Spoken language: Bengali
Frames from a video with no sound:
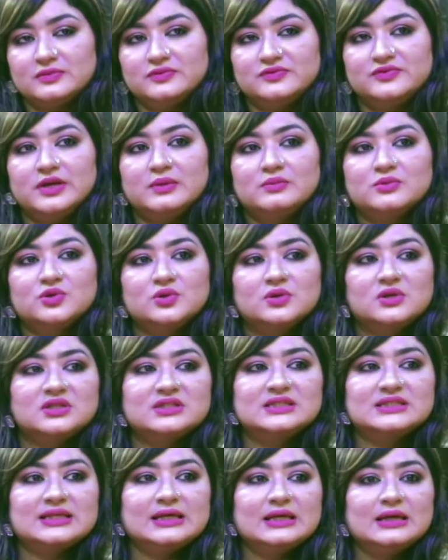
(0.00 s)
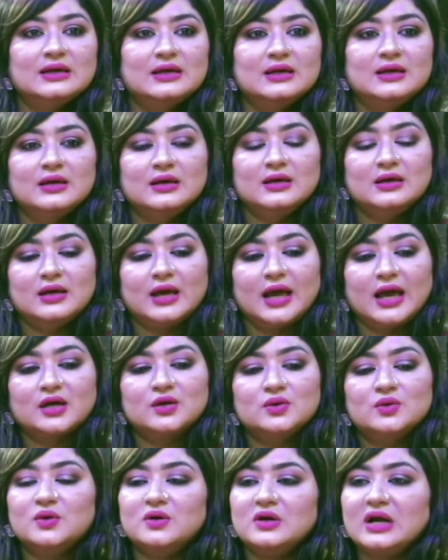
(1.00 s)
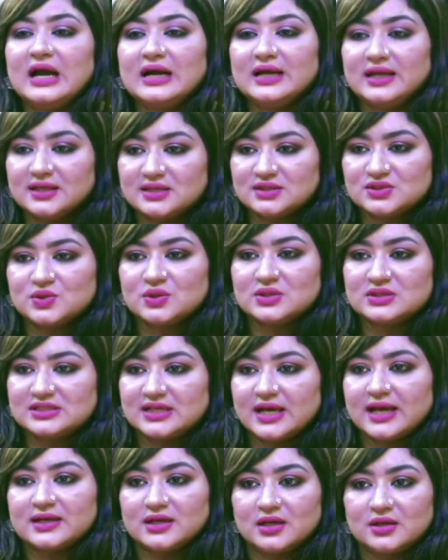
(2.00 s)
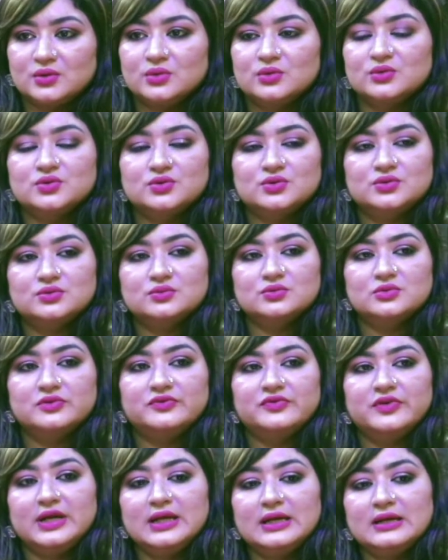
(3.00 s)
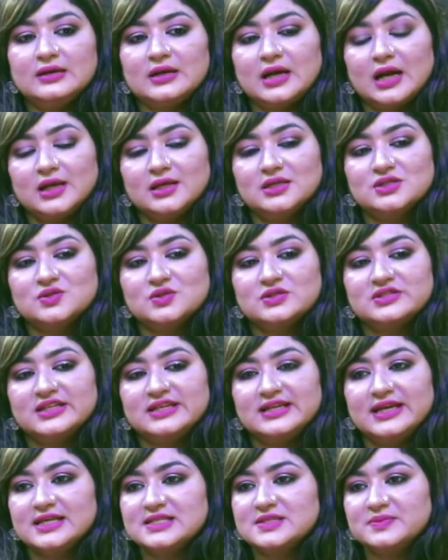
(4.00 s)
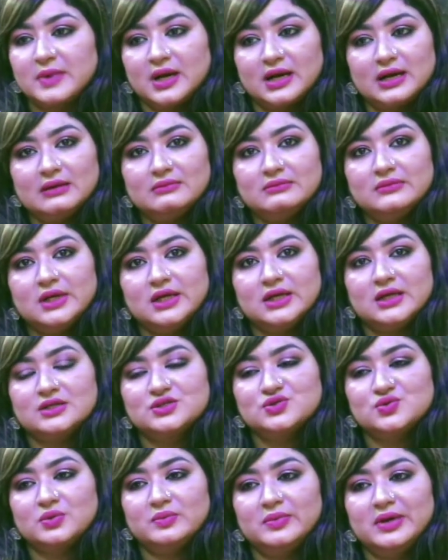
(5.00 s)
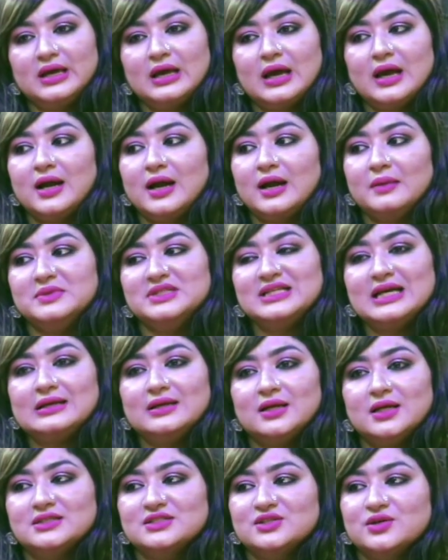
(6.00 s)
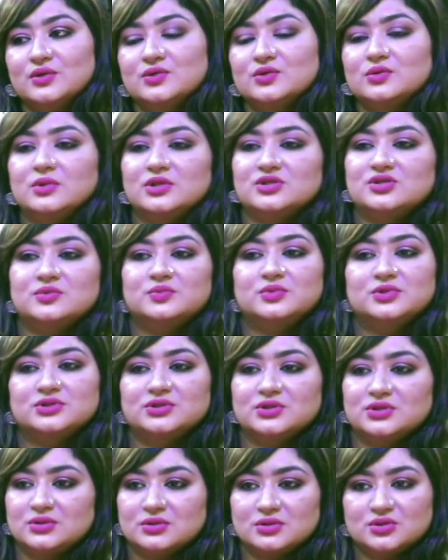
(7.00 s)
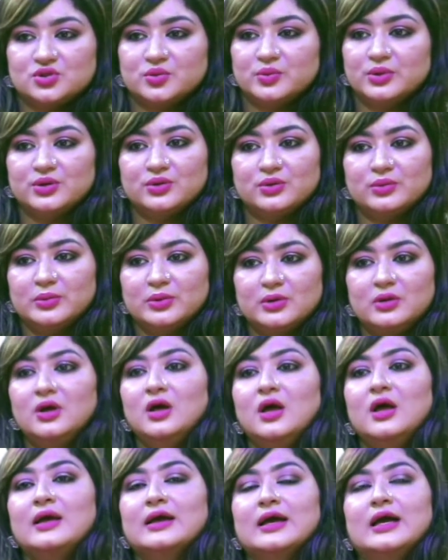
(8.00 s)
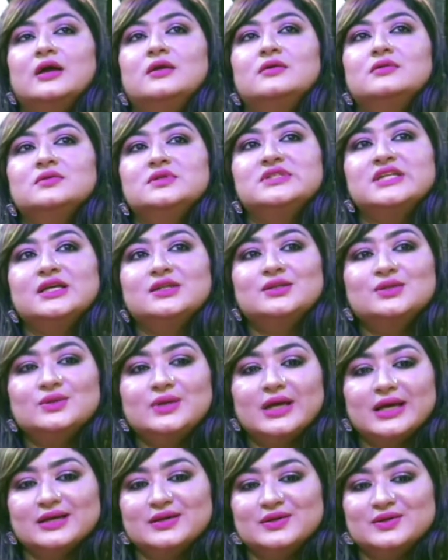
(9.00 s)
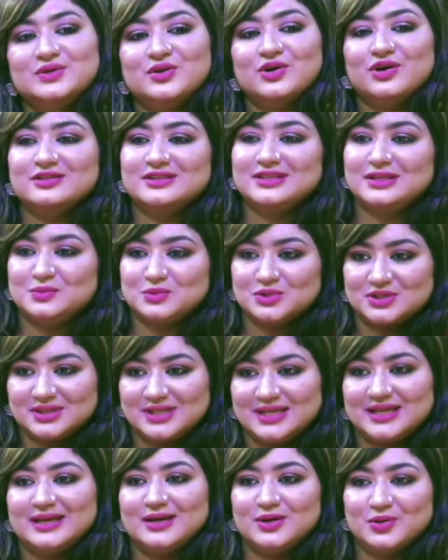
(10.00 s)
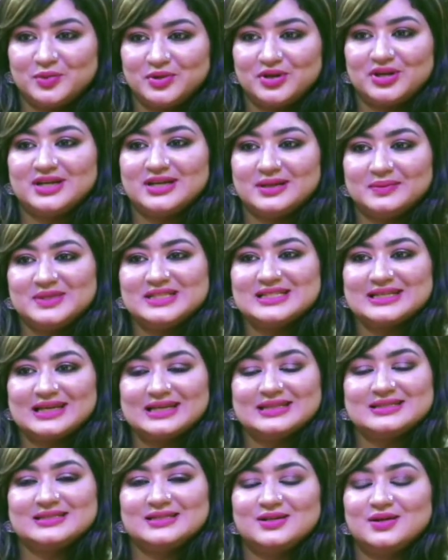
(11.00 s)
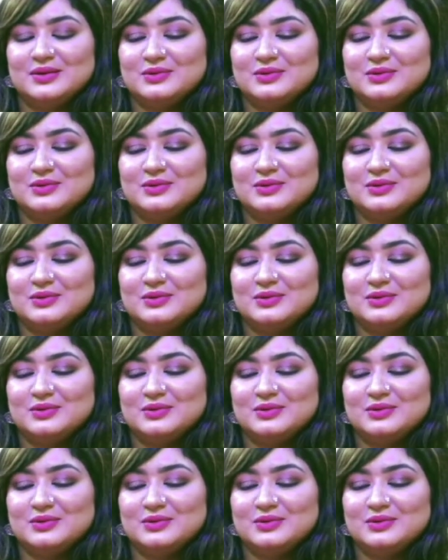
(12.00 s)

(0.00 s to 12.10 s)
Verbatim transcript: ফিল্ম করেছি এখনও রানিং চলছে একটা নতুন মুভির রানিং চলছে ইয়েস ম্যাডাম এটা চলবেই আর আমি জানি না যে কত বছর পর্যন্ত ছবি করব কারণ যেহেতু এখন রক্তের মধ্যে অভিনয়টা মিশে গেছে